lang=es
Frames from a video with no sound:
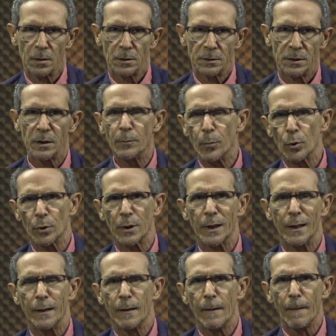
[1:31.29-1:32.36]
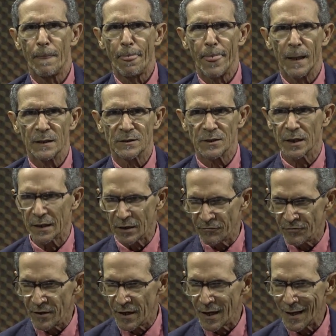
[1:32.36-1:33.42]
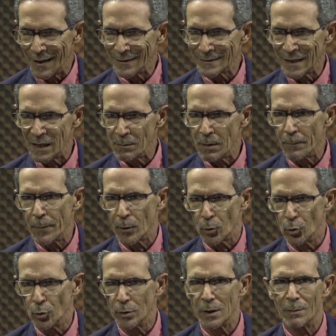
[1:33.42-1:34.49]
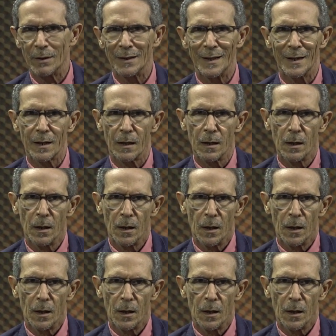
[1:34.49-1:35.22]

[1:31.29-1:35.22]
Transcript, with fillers: Sí, porque se refieren al tema, pero de una manera,